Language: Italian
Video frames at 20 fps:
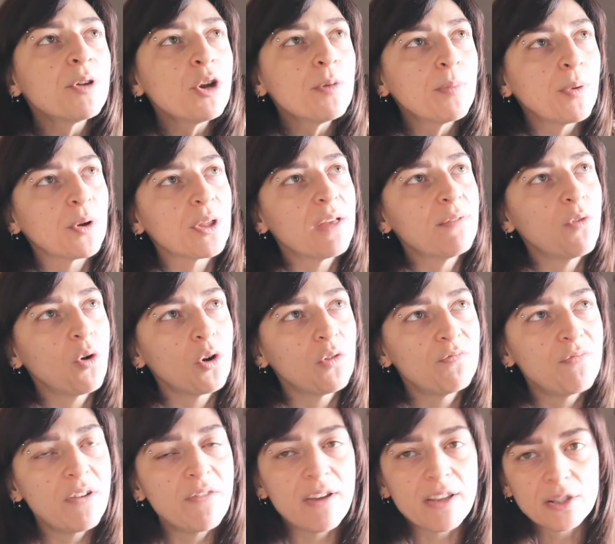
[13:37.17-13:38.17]
però poi
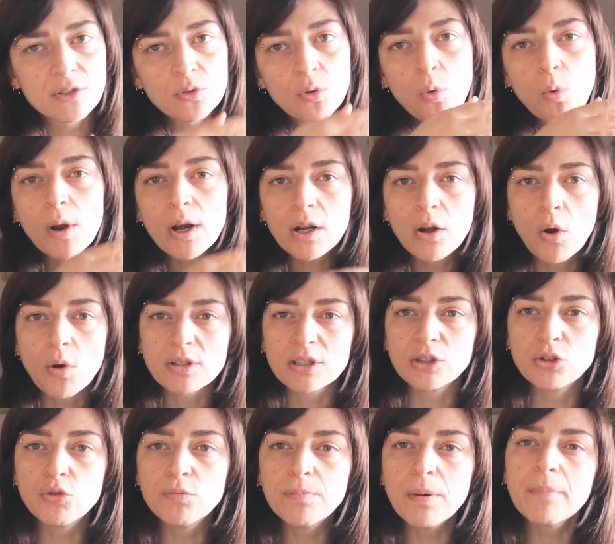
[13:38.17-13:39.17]
evolve verso un
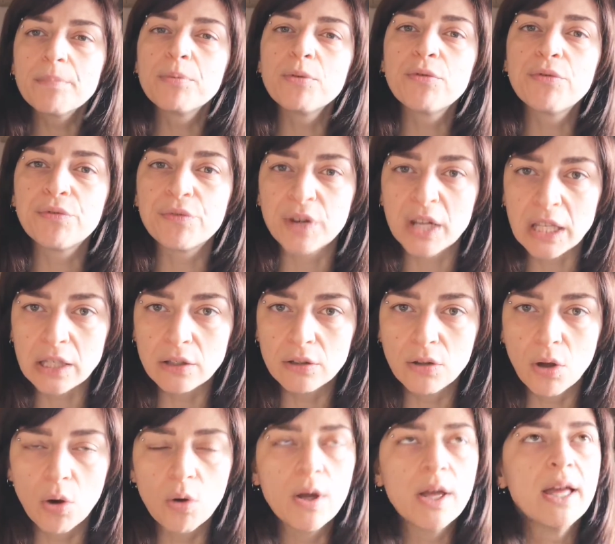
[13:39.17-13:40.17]
qualcosa di un po' più
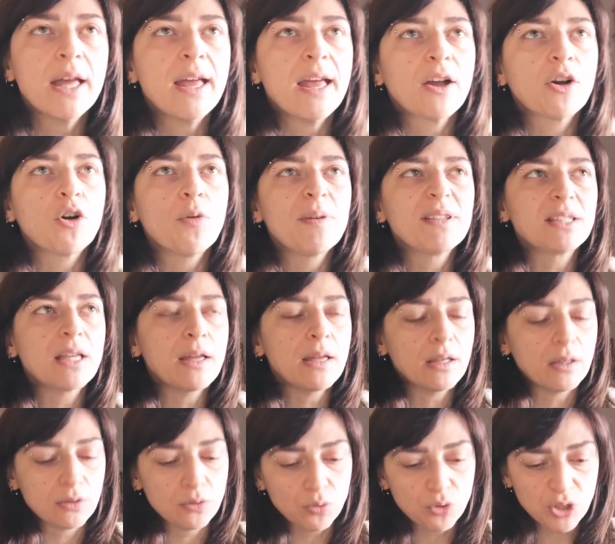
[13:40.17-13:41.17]
freddo, è come
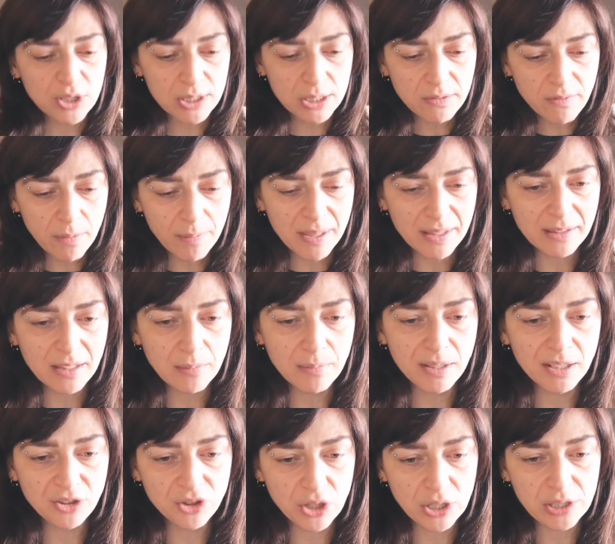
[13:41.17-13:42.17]
se successivamente
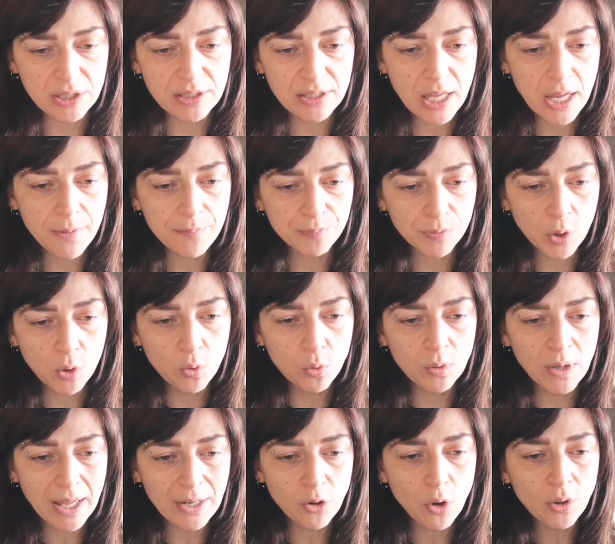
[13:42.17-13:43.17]
emergesse
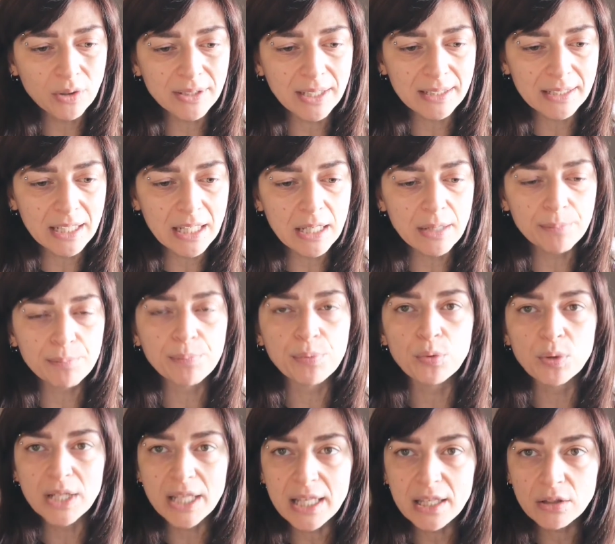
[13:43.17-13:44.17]
una nota di
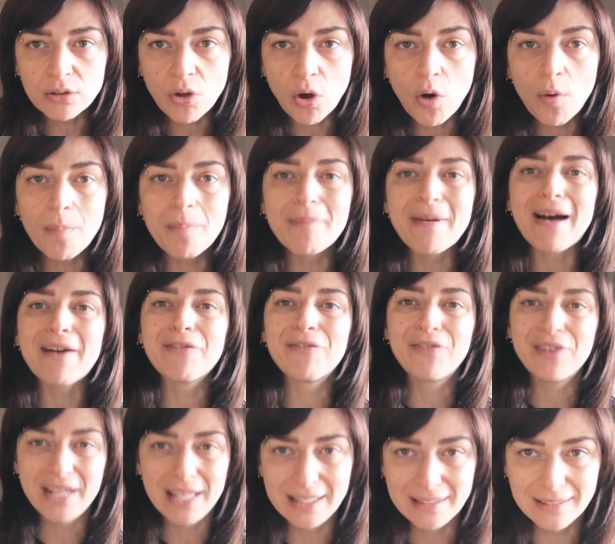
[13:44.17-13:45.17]
pulito ma
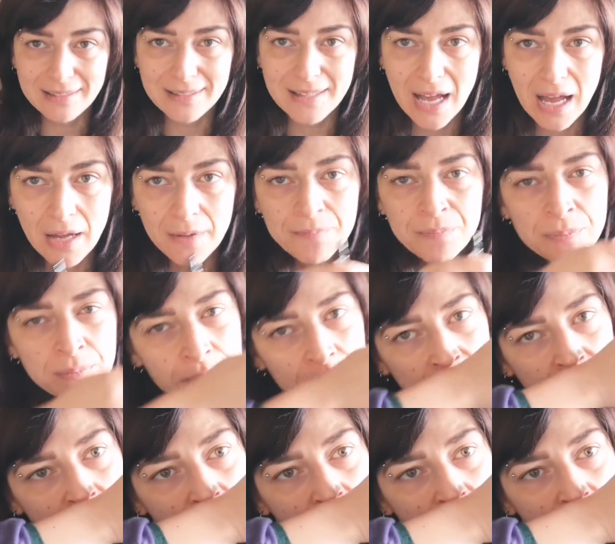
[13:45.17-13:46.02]
fredda,